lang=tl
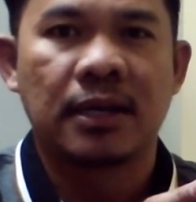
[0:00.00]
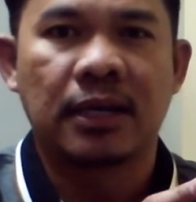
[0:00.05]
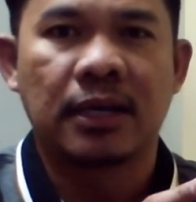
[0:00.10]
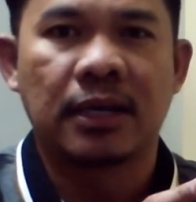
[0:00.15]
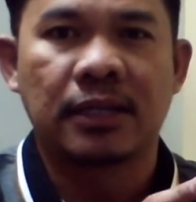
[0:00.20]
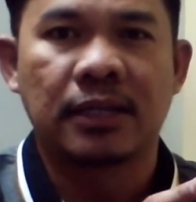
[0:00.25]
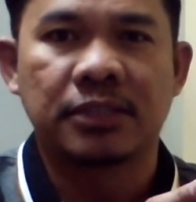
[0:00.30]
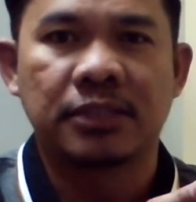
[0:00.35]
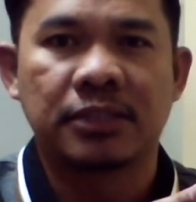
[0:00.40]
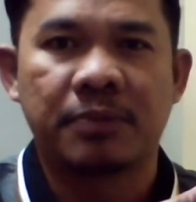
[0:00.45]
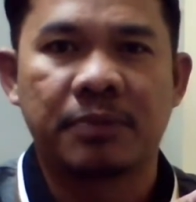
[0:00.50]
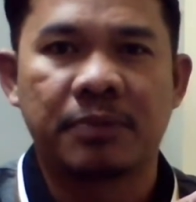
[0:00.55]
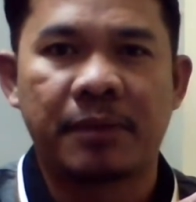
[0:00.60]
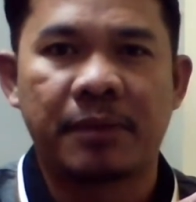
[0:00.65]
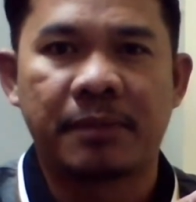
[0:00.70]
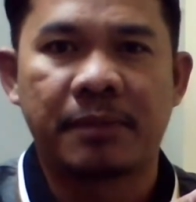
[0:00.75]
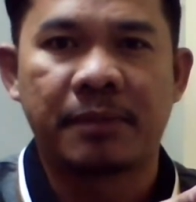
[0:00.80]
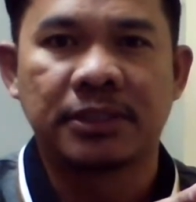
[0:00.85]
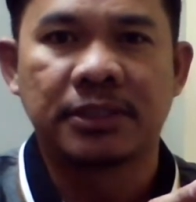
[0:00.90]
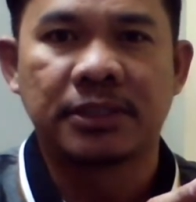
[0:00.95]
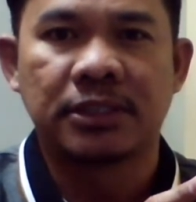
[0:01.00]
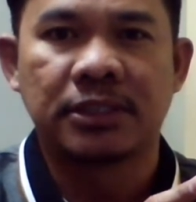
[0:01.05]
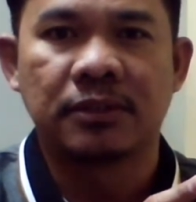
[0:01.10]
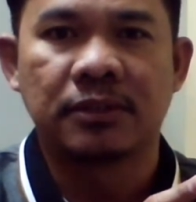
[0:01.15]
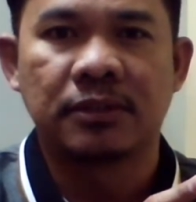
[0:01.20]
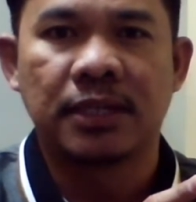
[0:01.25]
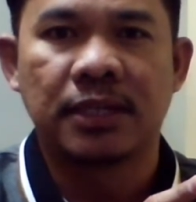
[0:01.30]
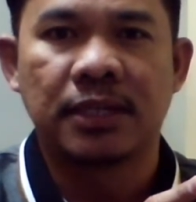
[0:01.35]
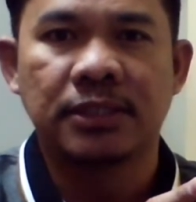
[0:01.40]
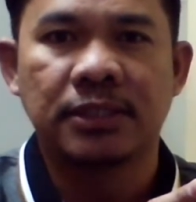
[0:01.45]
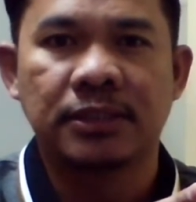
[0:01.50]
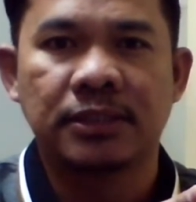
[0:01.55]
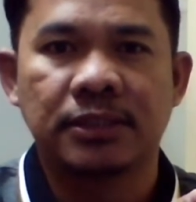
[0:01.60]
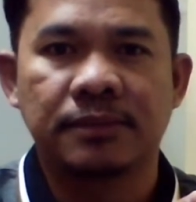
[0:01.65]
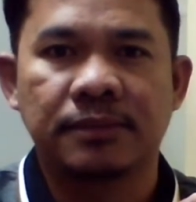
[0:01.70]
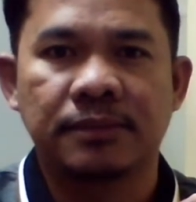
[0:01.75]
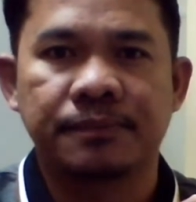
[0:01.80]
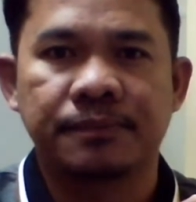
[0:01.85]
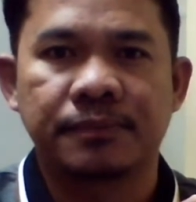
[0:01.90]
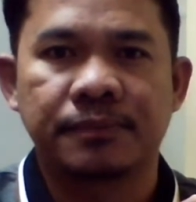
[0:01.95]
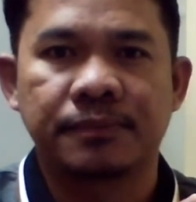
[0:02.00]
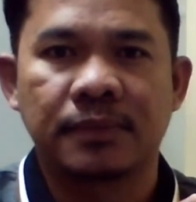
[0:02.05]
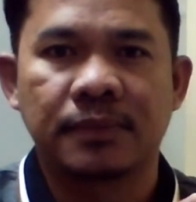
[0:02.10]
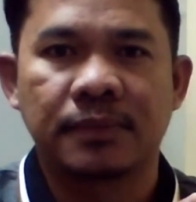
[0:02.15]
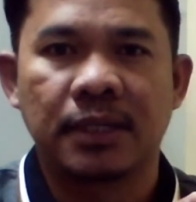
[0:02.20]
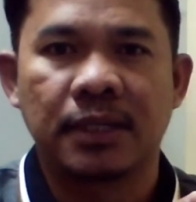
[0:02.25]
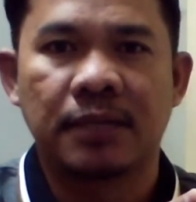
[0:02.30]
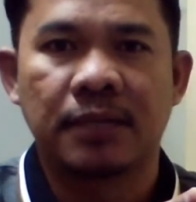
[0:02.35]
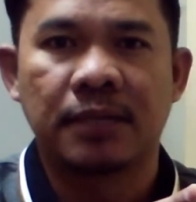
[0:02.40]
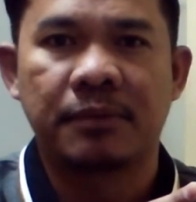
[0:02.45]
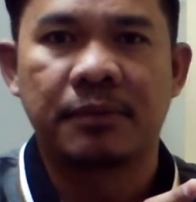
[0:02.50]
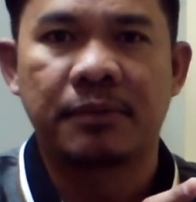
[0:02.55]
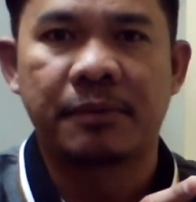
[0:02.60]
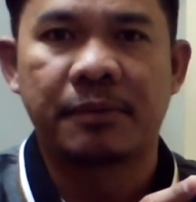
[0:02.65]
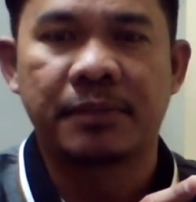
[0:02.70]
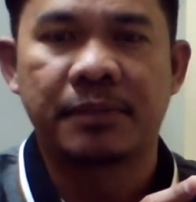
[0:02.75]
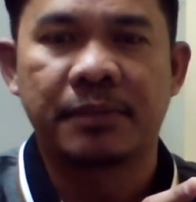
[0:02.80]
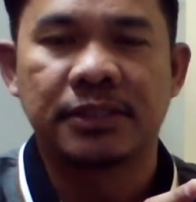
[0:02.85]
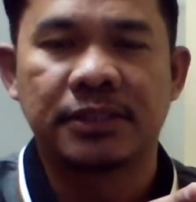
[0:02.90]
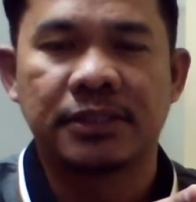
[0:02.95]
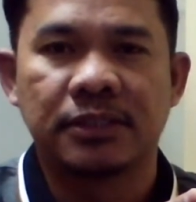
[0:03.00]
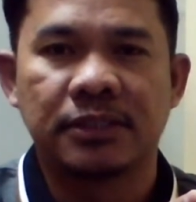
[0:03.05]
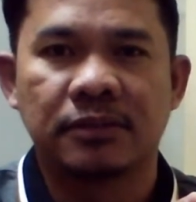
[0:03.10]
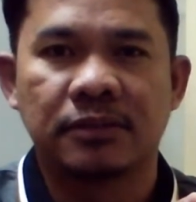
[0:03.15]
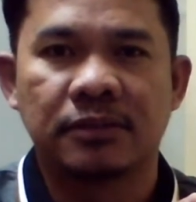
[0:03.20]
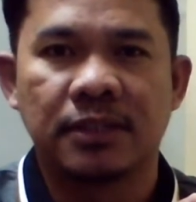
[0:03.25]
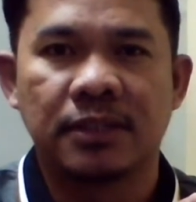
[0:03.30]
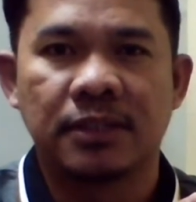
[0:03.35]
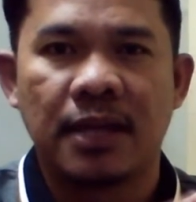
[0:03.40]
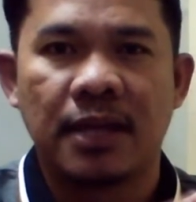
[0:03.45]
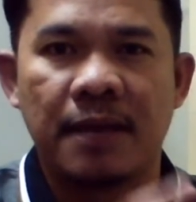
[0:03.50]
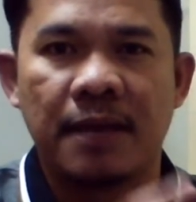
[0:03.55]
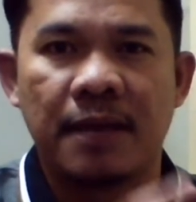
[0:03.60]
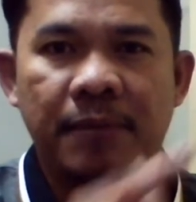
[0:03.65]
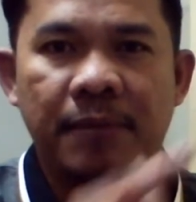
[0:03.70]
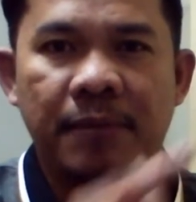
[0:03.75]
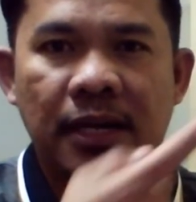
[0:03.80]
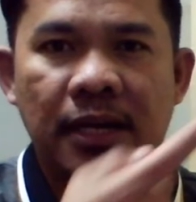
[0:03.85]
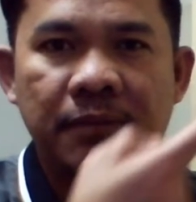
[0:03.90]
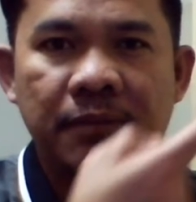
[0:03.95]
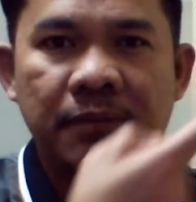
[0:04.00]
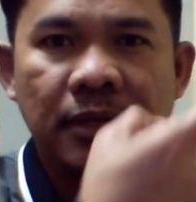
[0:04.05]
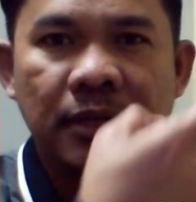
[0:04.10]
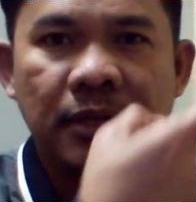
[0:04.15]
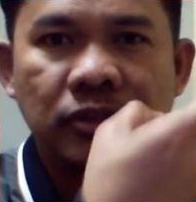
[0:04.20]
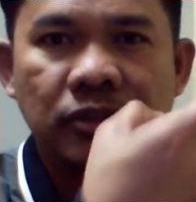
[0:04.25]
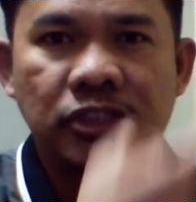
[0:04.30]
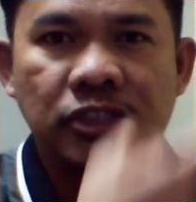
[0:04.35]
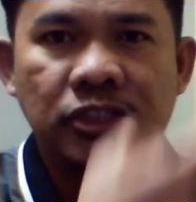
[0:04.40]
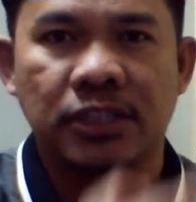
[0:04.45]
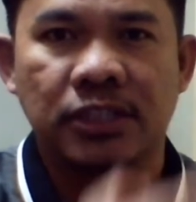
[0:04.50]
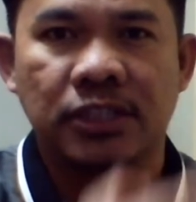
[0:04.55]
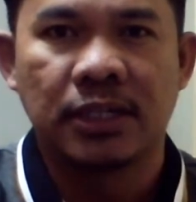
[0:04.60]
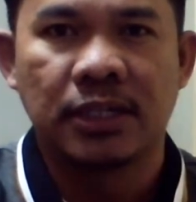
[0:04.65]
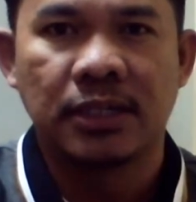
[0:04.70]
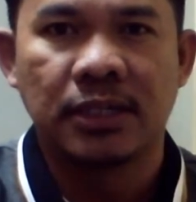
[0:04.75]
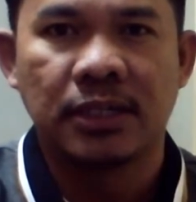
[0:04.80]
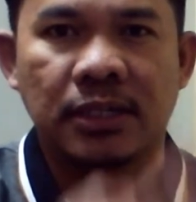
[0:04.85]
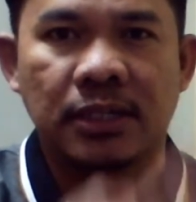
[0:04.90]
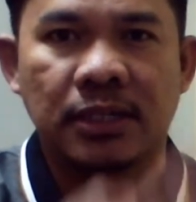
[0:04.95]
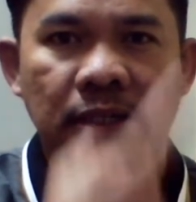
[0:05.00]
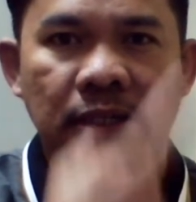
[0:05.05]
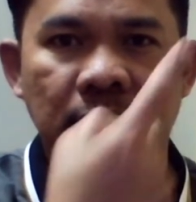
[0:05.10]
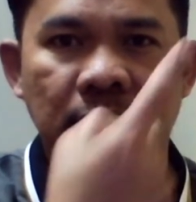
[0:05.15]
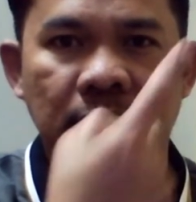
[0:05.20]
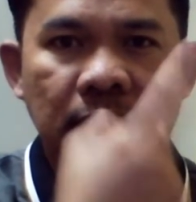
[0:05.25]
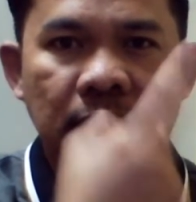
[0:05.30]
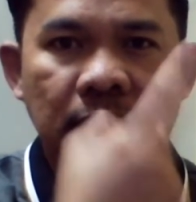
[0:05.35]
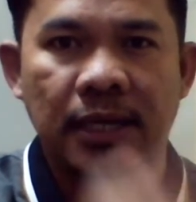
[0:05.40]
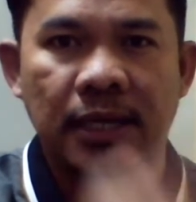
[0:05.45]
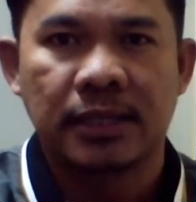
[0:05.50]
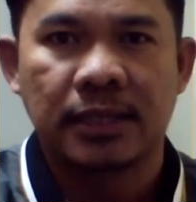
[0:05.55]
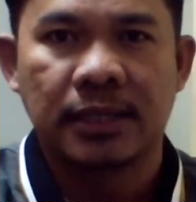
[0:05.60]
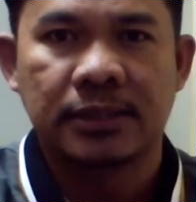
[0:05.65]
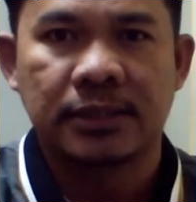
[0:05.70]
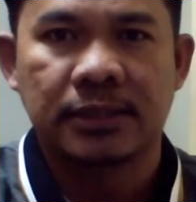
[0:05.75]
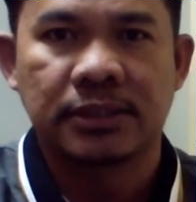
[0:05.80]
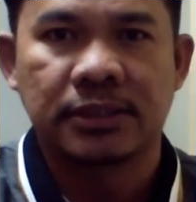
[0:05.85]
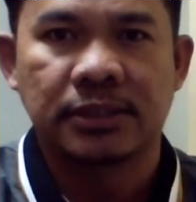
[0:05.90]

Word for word: Ayan guys, mapapansin nyo guys. Ayan, mapapansin nyo. Parang meron siyang X.